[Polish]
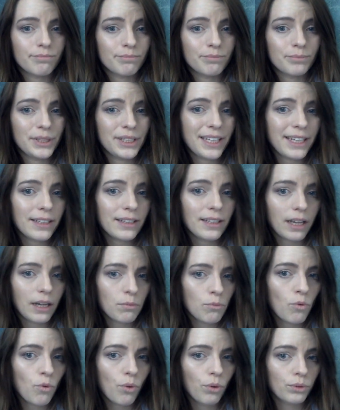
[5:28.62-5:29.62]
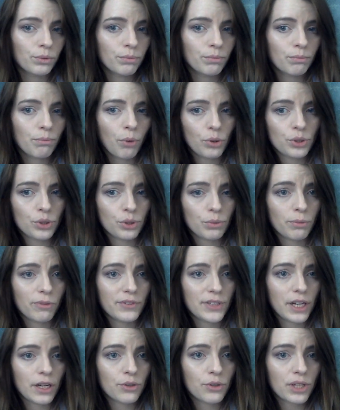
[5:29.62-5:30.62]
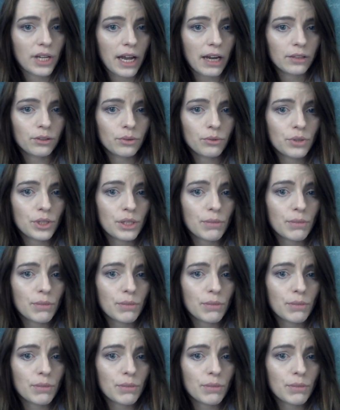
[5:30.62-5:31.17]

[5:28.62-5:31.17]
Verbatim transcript: By jednak mógł on ponieść odpowiedzialność karną,